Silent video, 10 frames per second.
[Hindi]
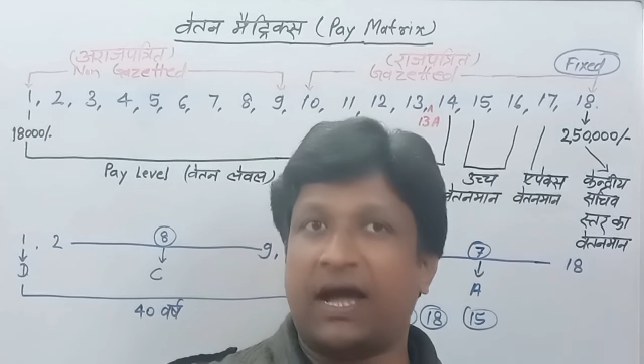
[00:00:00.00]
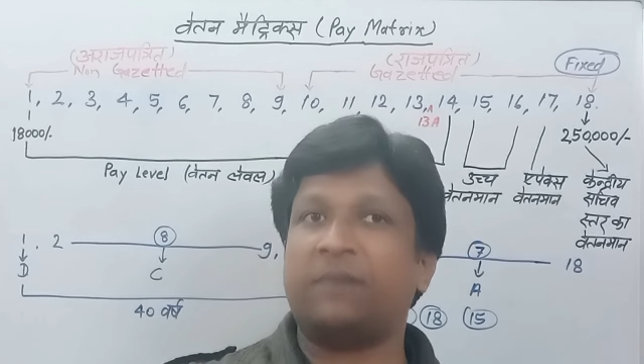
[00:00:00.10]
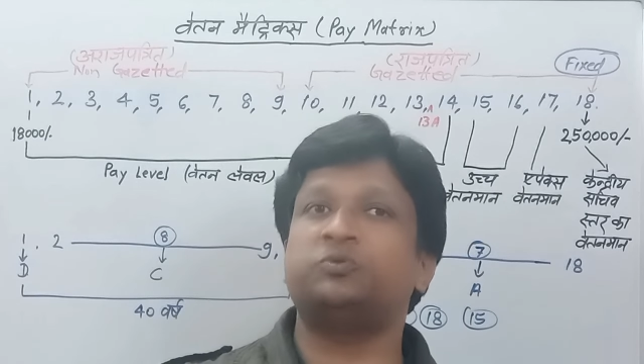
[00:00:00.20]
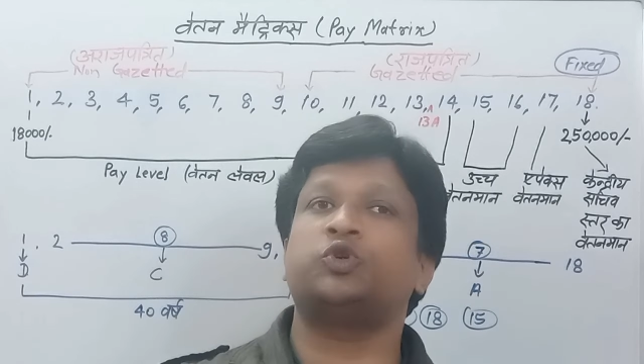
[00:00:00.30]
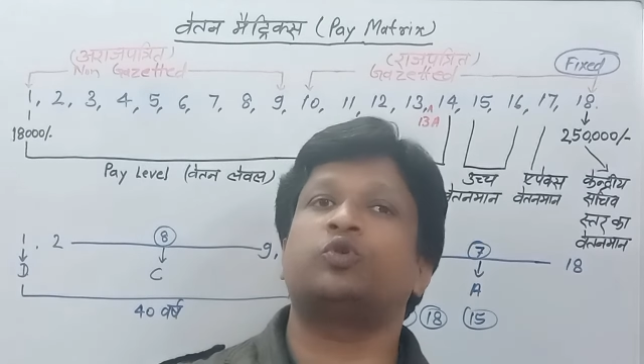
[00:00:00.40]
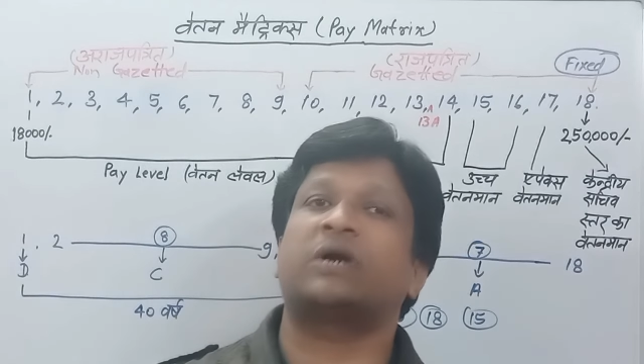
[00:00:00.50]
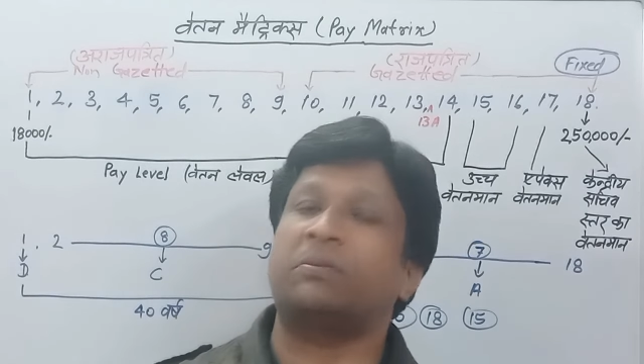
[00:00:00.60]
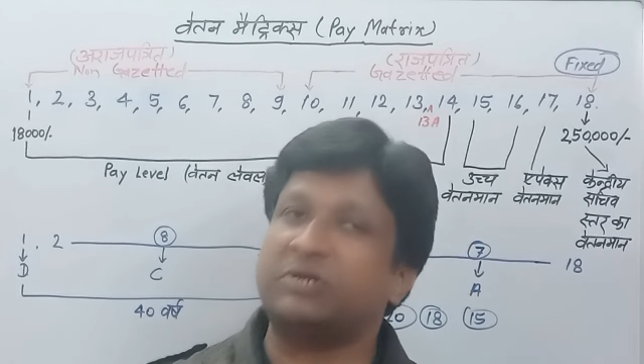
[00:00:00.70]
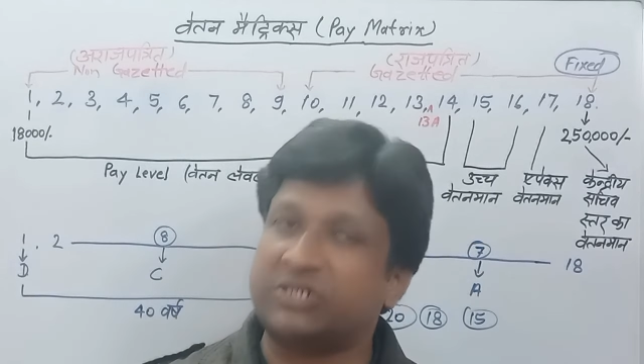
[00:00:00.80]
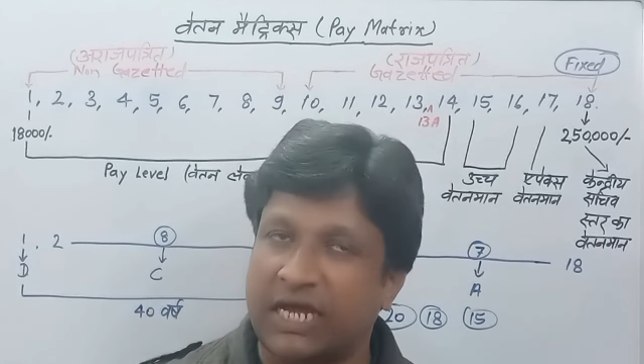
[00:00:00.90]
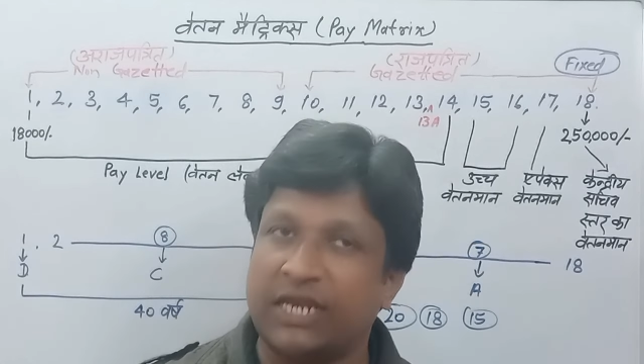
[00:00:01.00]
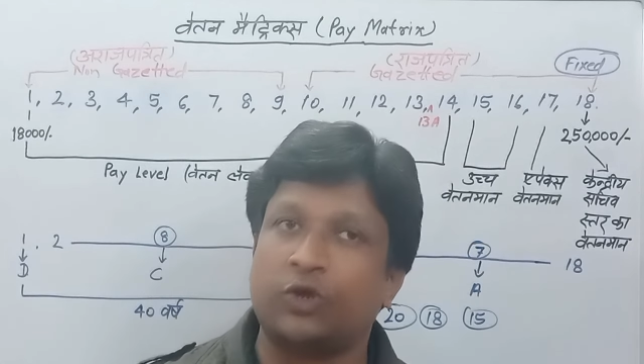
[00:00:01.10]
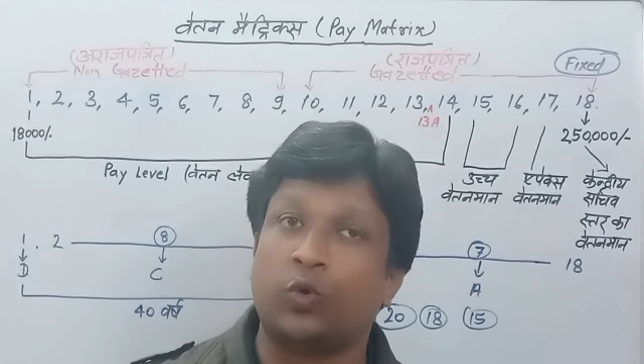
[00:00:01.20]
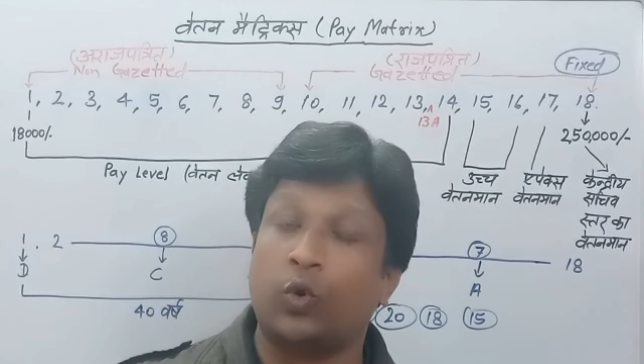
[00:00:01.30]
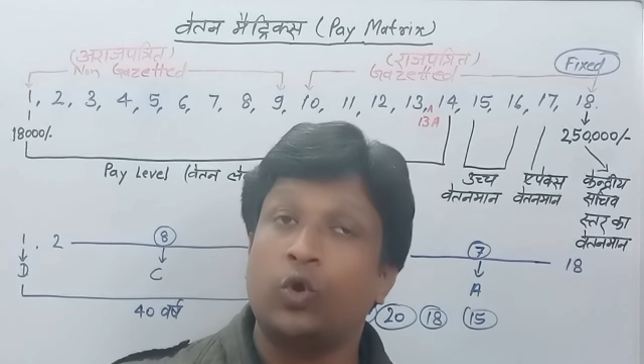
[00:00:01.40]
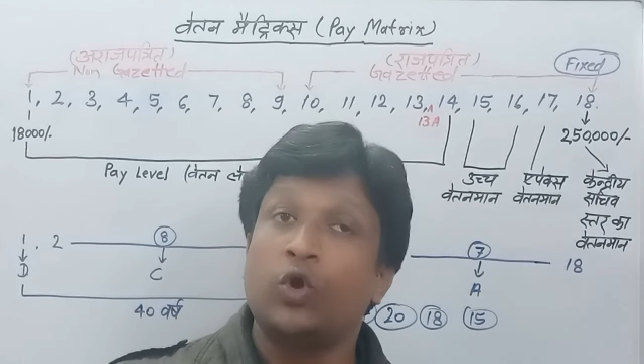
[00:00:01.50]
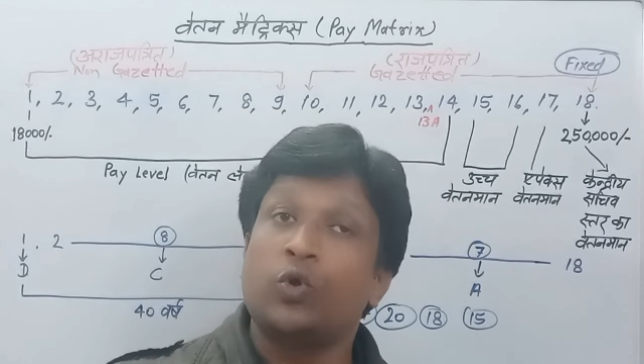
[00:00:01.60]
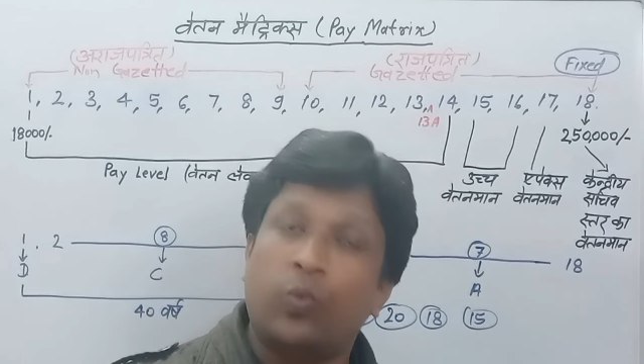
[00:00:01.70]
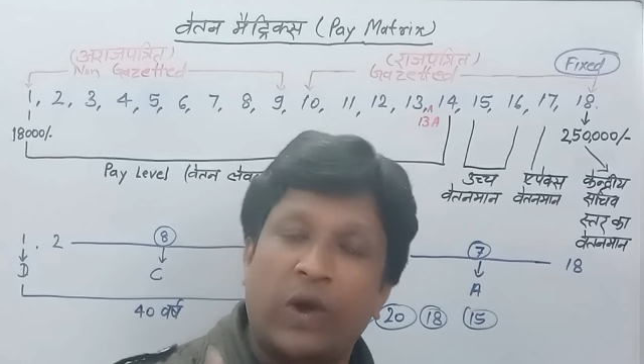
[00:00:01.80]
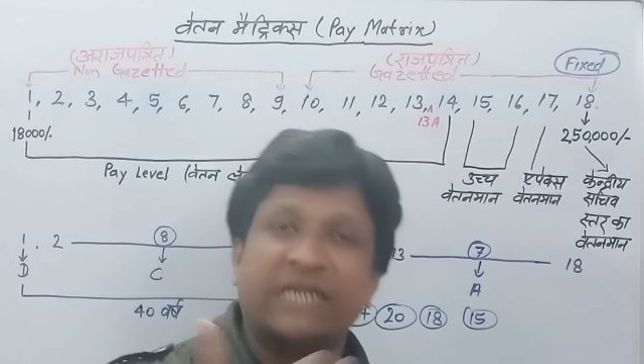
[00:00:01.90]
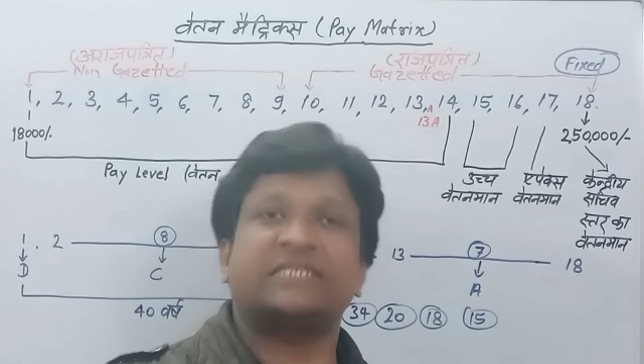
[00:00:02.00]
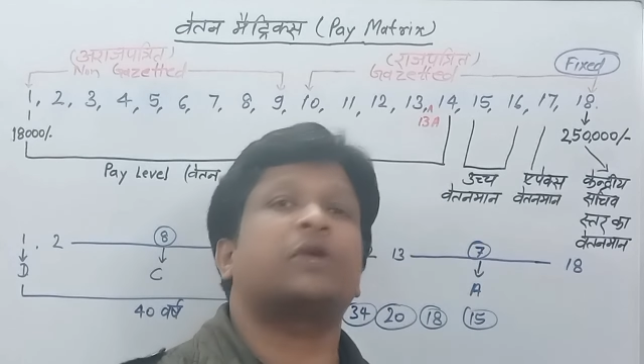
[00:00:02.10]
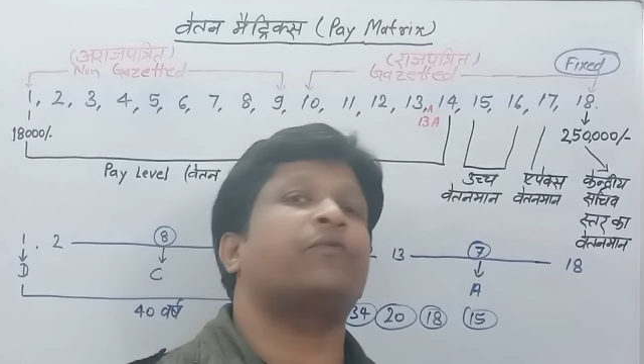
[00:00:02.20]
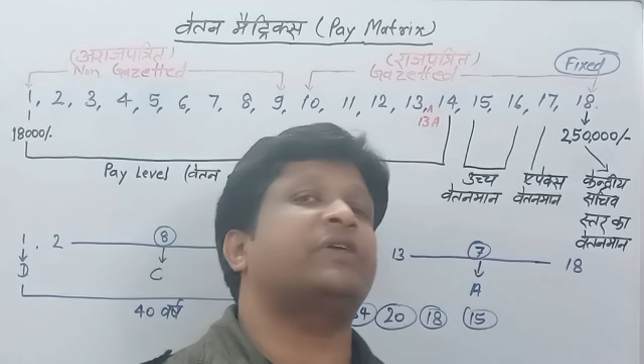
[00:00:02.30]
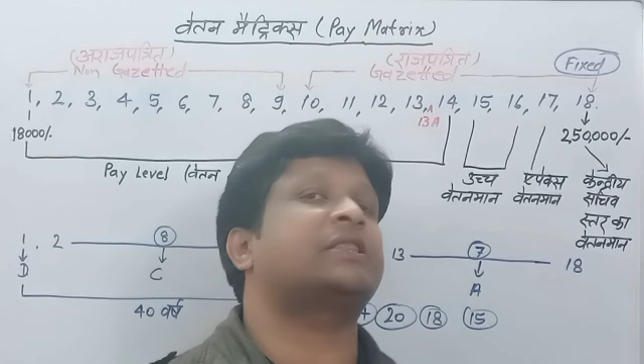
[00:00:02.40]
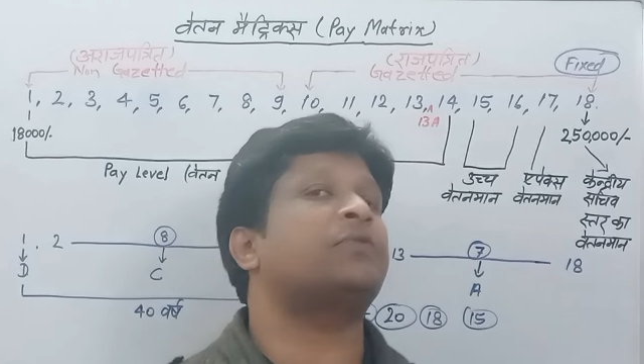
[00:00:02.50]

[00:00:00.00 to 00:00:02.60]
आप जो कर्मचारी को वार्षिक वेतन